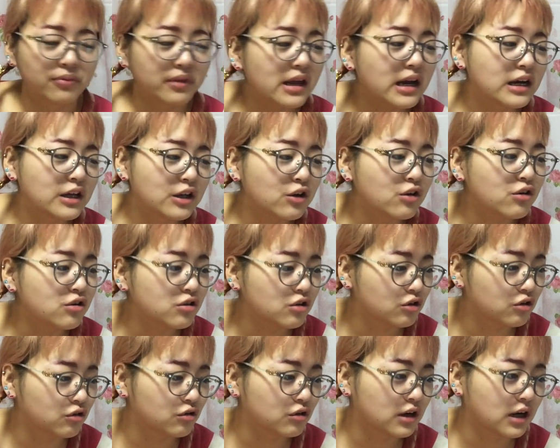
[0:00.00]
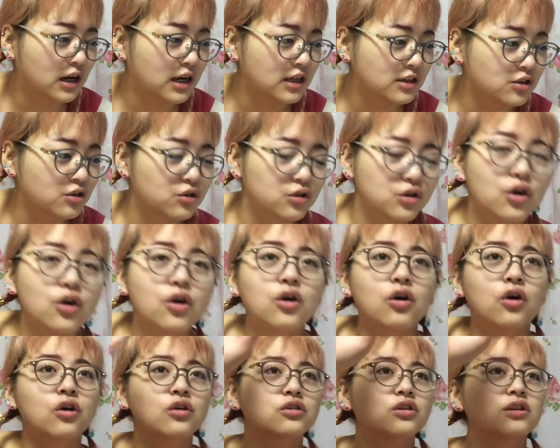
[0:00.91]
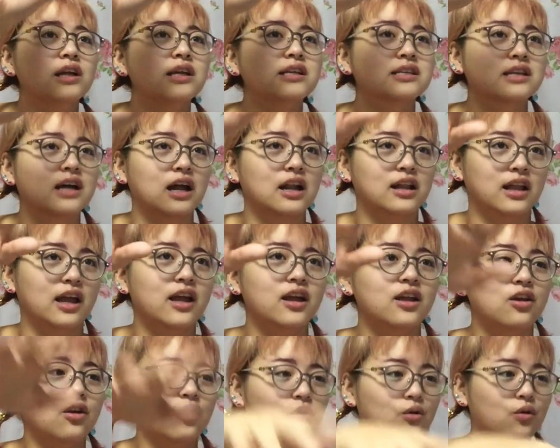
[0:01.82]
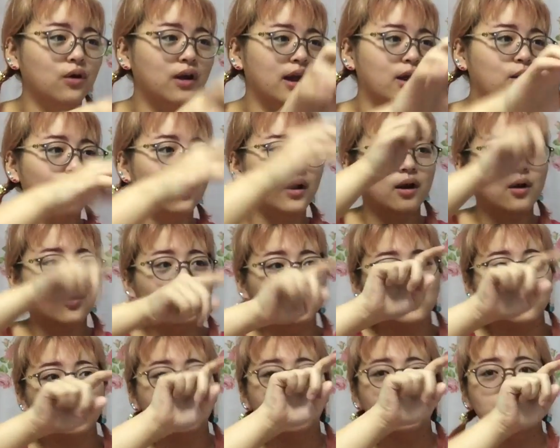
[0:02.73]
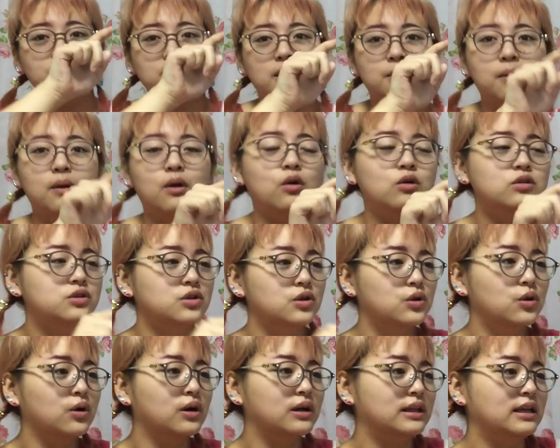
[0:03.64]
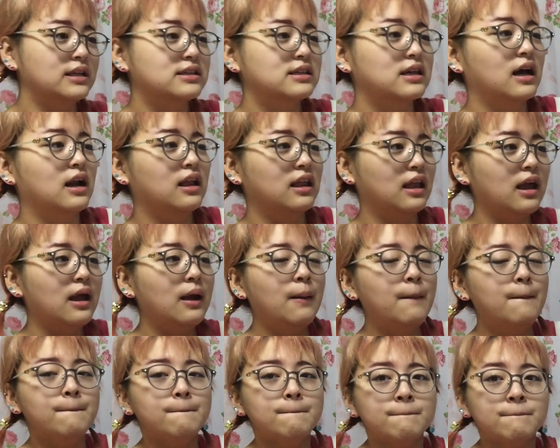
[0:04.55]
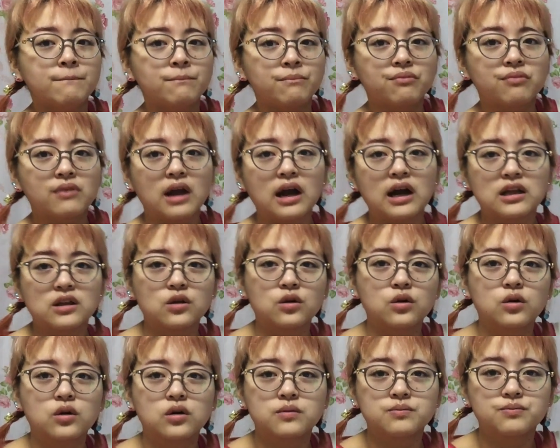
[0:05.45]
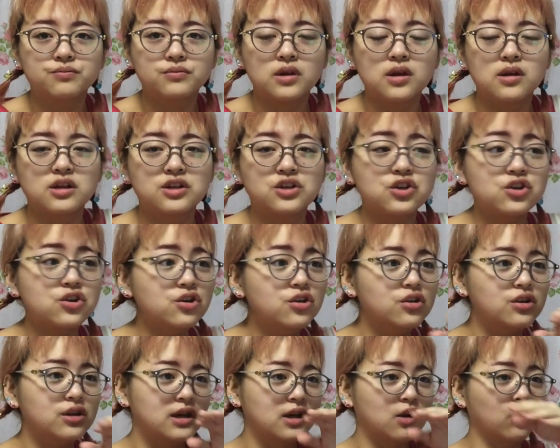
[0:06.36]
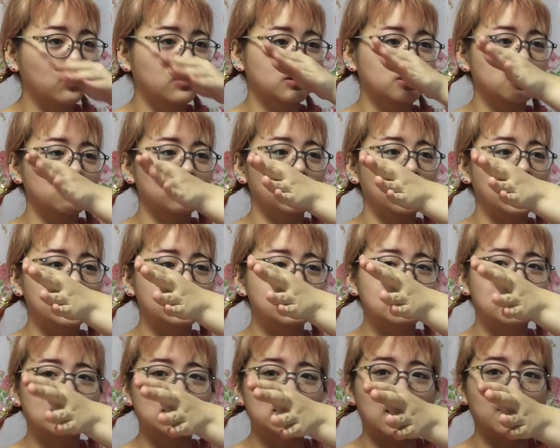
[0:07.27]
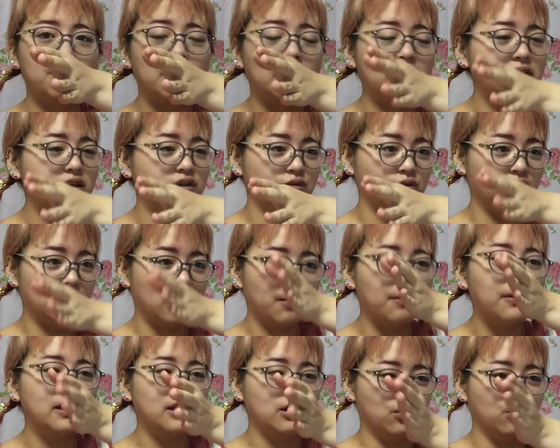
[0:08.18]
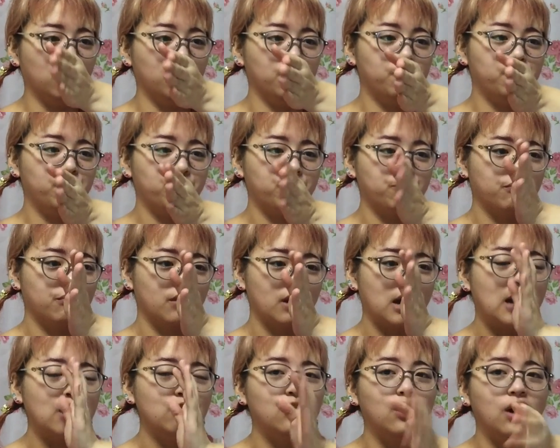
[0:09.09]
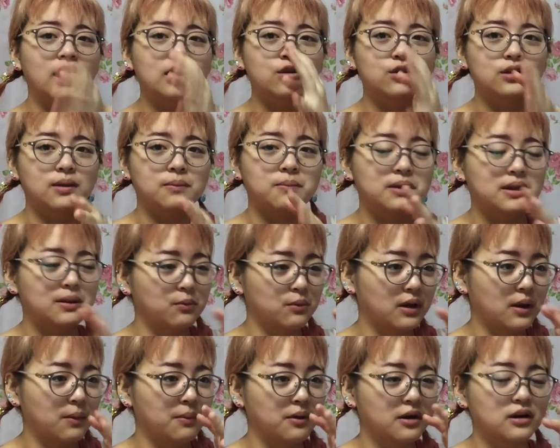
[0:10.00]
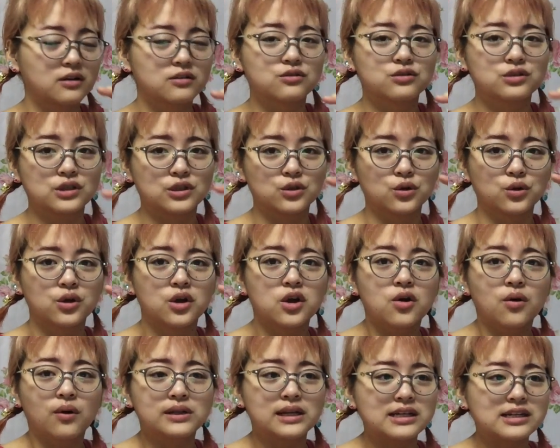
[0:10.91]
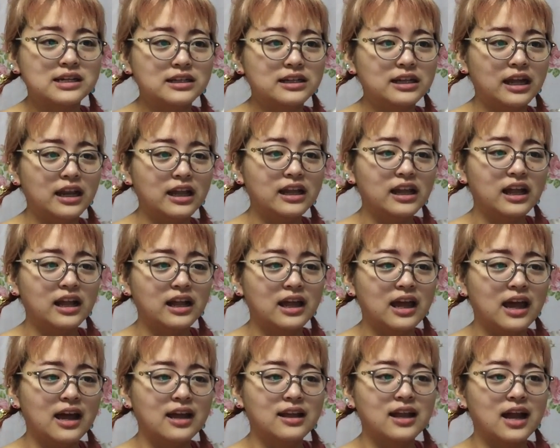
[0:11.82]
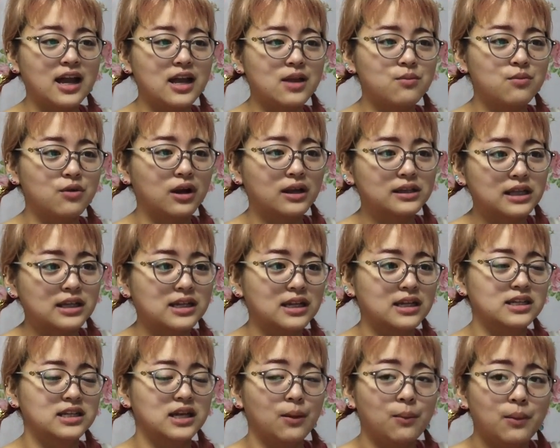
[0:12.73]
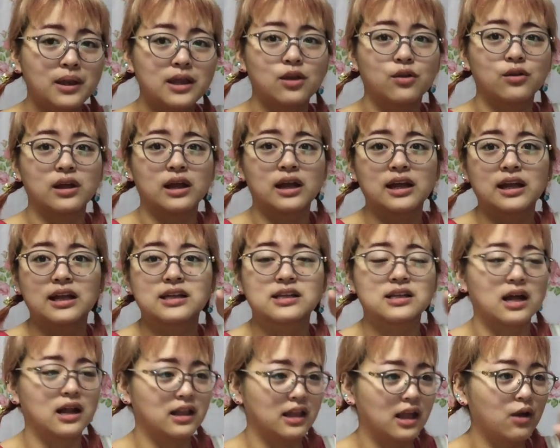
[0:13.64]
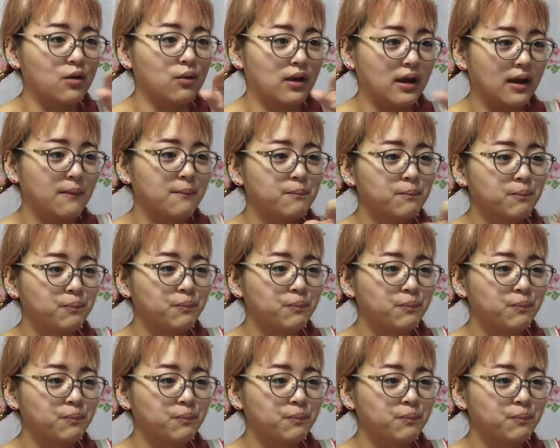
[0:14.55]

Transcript: 今日今日の動画ちょっと今日ほんと出すからね今日これこれこの生放送動画出すからねあのシュールにこっちの絵面でやばいよやばいよあの後で見てもらえば分かるんですけど私がただただ携帯に向かってたら喋ってるだけですからねこれ